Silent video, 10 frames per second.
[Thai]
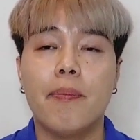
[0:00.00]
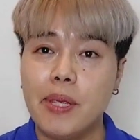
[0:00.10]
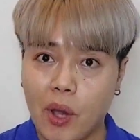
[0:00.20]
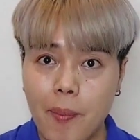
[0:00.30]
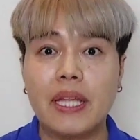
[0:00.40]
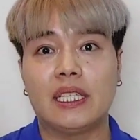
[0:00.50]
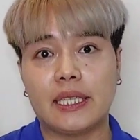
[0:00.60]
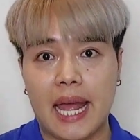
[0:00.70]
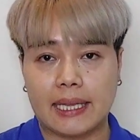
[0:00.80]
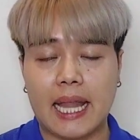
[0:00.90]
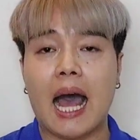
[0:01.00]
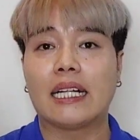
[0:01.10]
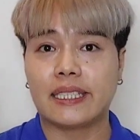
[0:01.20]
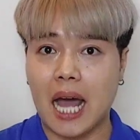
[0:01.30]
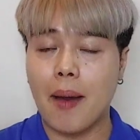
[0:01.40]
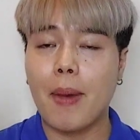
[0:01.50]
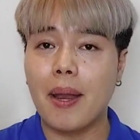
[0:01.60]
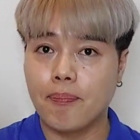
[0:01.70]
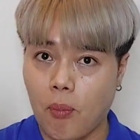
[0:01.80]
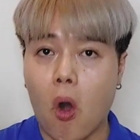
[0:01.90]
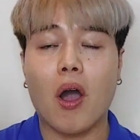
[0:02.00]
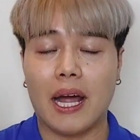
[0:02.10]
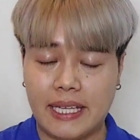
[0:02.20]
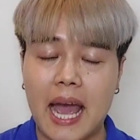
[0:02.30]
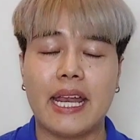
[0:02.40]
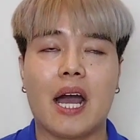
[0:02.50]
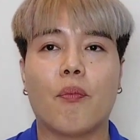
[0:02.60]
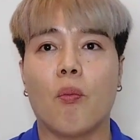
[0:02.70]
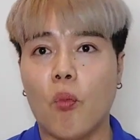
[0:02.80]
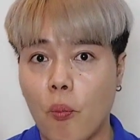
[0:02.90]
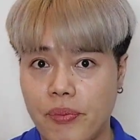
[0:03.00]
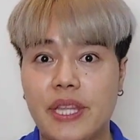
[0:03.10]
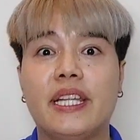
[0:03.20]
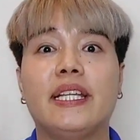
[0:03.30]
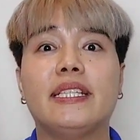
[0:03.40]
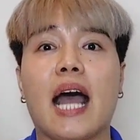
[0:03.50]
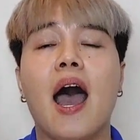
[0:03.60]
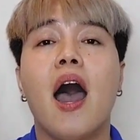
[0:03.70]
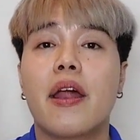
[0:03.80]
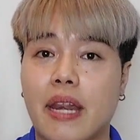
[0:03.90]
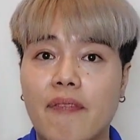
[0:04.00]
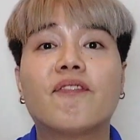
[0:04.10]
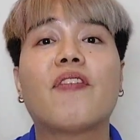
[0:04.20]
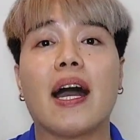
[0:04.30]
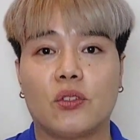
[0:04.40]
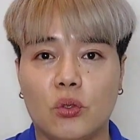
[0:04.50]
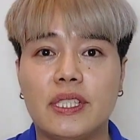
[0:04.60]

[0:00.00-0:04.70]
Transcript: มีความเห็นที่แตกต่าง สามารถบอกกันได้นะครับ ผมผมยินดีที่จะรับฟังทุก